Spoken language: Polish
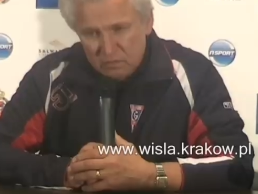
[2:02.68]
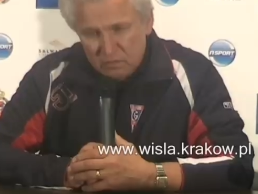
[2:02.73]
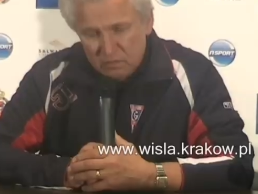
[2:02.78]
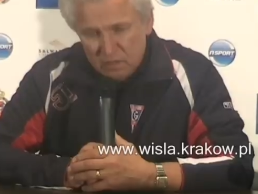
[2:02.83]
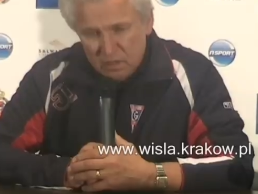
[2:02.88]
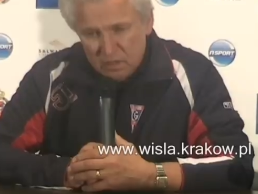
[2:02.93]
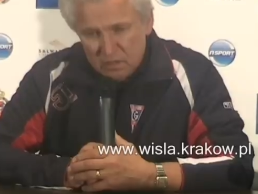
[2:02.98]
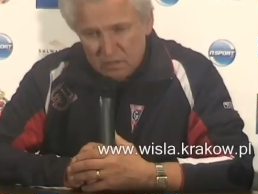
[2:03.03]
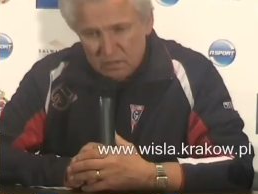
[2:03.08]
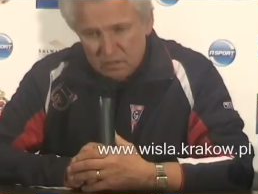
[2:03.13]

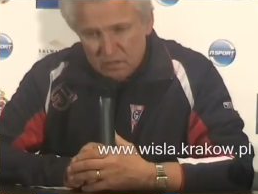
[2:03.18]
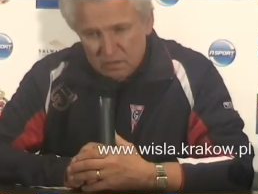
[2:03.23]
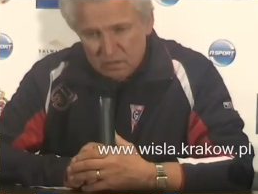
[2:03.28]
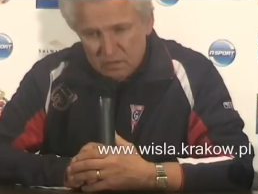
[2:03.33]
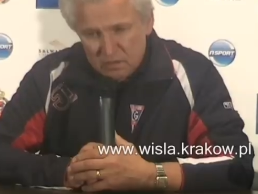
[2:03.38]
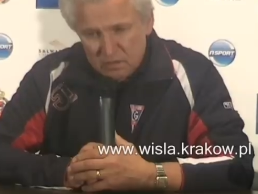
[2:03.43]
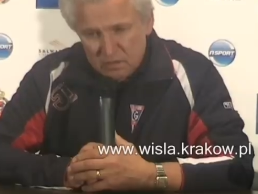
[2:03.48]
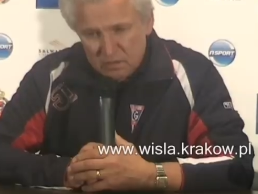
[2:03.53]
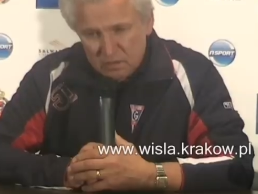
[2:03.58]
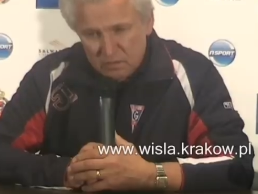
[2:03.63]

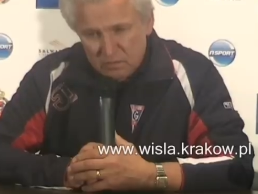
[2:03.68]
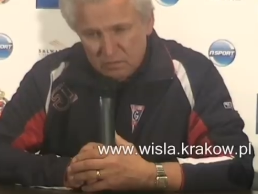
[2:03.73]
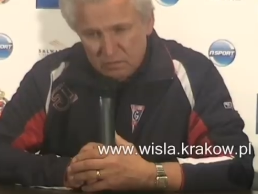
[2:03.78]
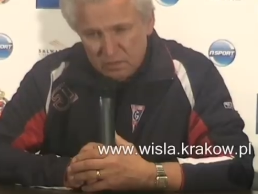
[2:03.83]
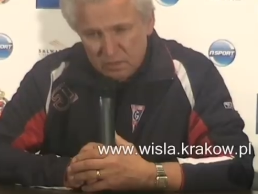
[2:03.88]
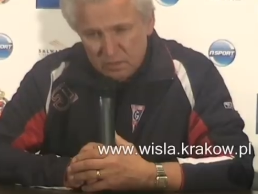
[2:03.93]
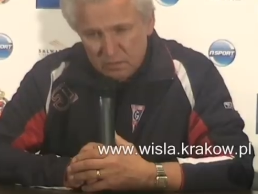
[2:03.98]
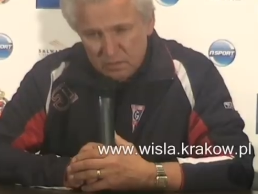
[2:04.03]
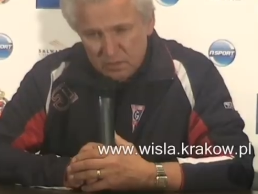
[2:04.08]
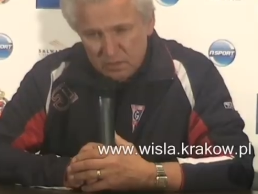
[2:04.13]
okazję,
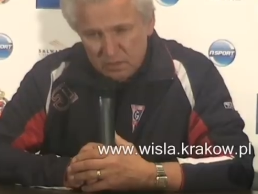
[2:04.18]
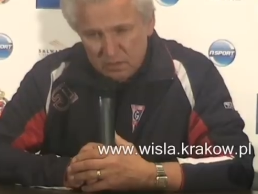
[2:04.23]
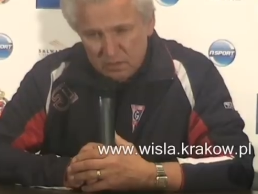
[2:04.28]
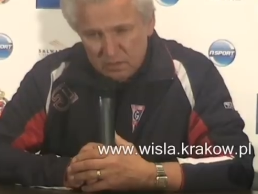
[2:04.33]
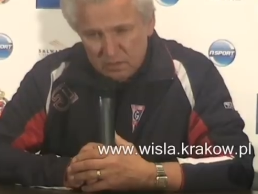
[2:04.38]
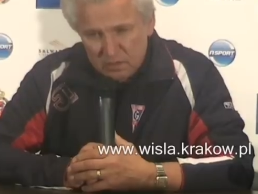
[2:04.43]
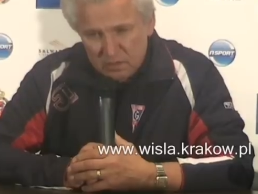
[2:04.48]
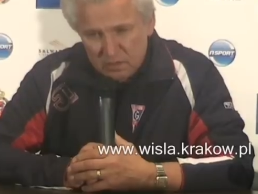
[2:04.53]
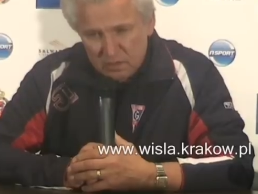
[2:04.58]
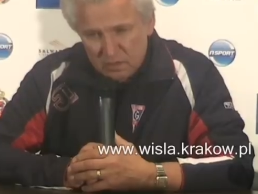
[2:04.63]
szczególnie
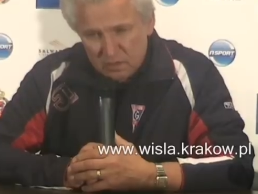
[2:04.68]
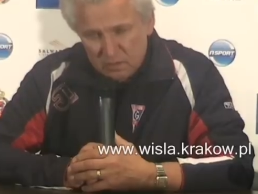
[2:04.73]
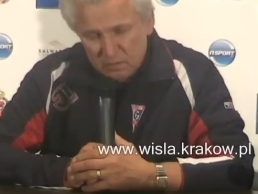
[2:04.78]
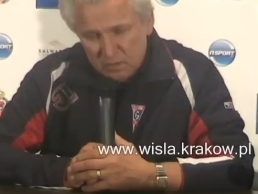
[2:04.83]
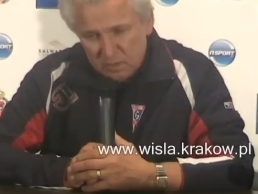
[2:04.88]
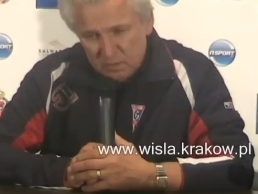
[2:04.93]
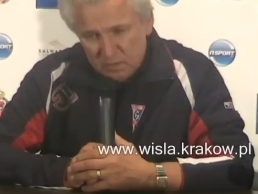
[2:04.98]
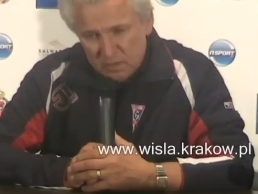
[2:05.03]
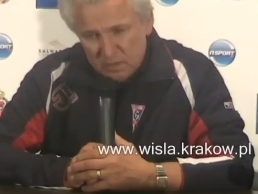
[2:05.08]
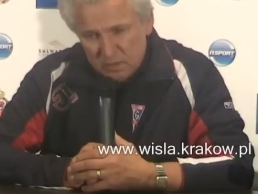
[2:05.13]
myślę, że taki
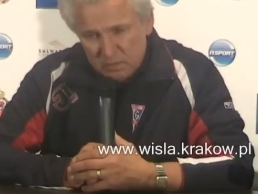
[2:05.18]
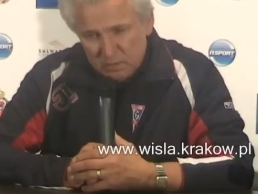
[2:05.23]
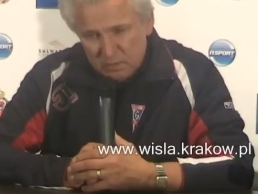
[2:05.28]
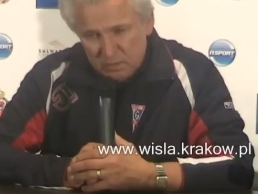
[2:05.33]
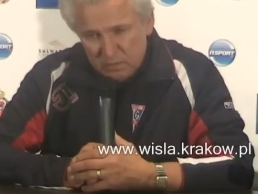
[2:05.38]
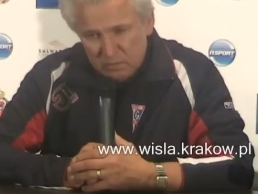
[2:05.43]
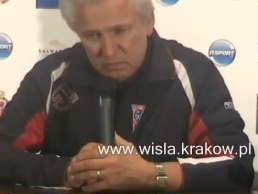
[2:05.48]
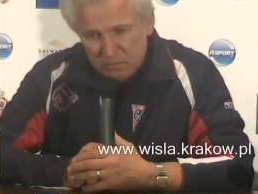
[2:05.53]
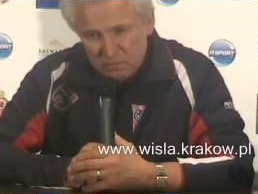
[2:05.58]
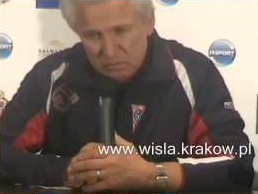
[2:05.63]
moment
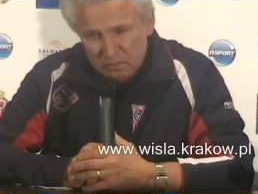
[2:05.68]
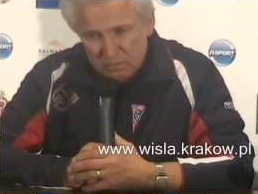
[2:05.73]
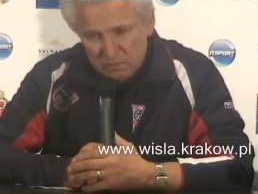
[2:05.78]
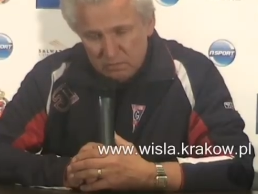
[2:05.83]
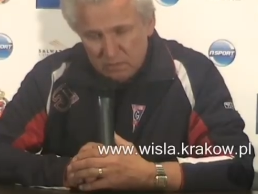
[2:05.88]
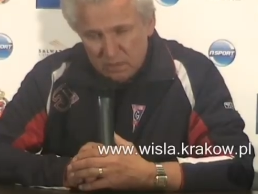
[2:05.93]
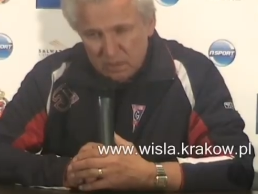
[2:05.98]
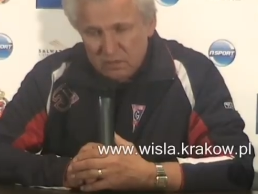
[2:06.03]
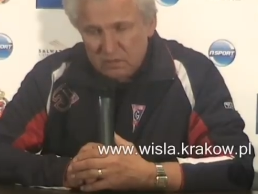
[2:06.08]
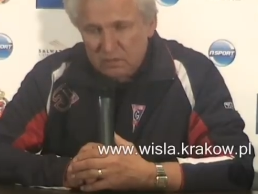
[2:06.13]
był
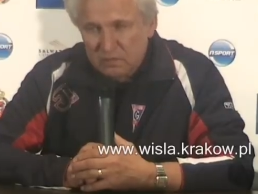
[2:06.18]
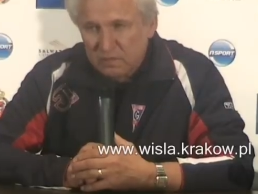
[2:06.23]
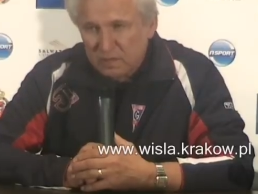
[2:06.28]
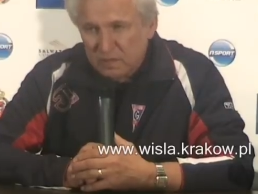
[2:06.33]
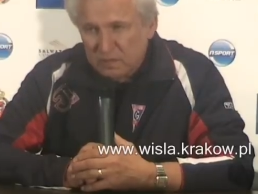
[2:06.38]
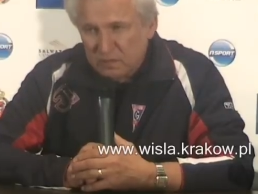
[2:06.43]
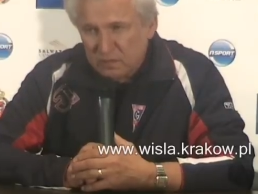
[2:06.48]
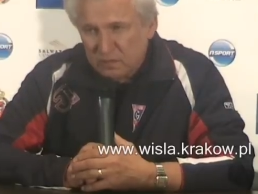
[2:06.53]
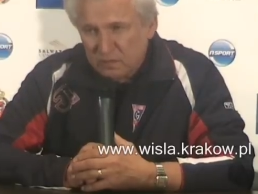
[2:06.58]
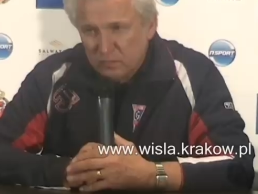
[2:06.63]
bardzo
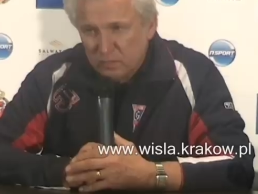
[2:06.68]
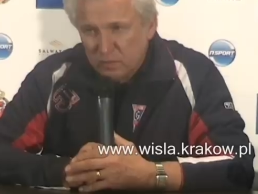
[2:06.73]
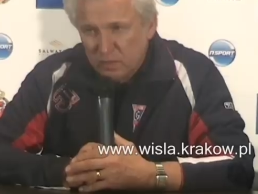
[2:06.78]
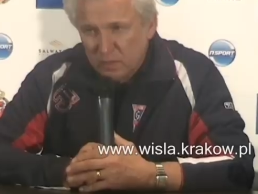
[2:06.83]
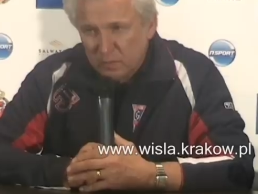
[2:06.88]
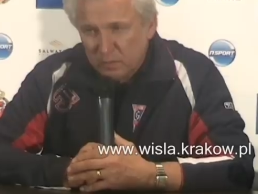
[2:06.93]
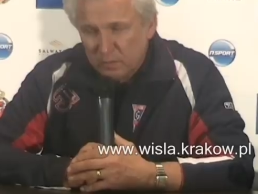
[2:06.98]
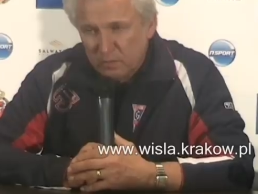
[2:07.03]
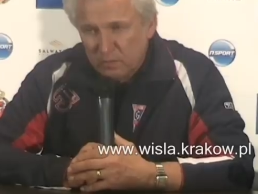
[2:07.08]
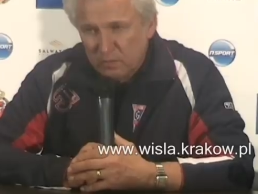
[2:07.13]
ważny w
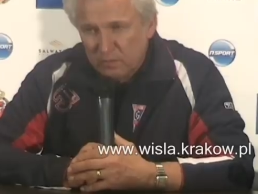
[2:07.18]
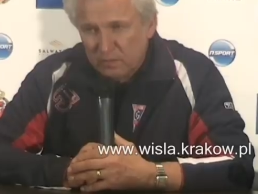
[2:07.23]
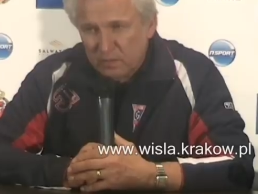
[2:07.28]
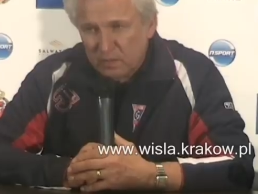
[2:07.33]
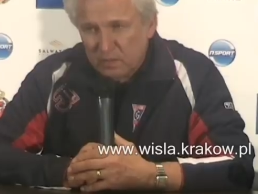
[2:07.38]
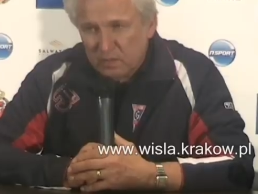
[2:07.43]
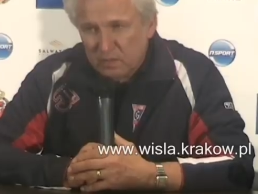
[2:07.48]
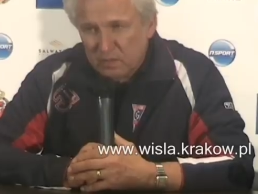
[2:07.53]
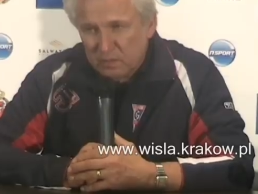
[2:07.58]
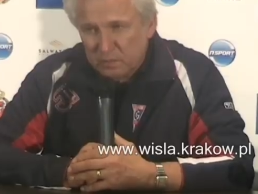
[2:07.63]
drugiej
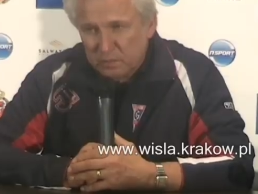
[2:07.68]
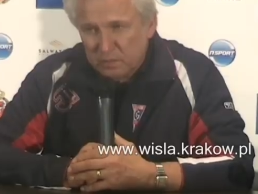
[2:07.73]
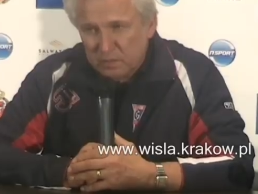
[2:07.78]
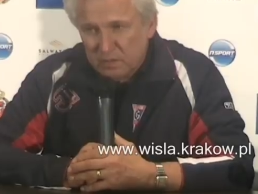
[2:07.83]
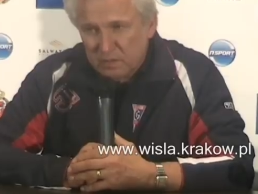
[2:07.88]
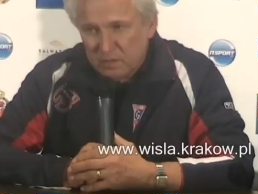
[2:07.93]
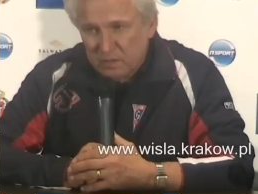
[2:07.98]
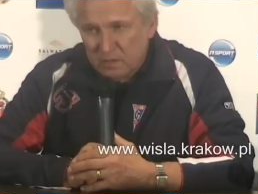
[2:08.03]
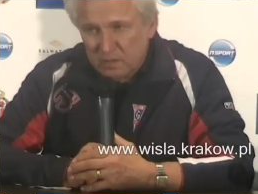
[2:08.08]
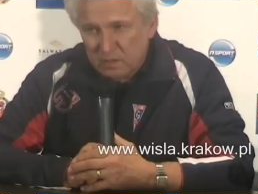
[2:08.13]
połowie, kiedy
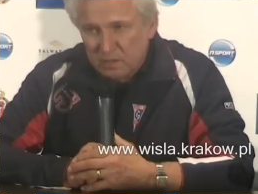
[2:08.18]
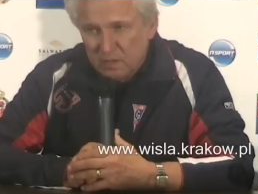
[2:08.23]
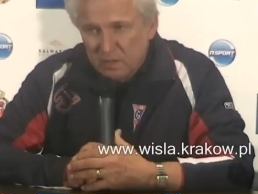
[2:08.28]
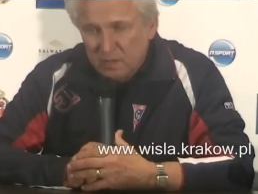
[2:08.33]
Pitry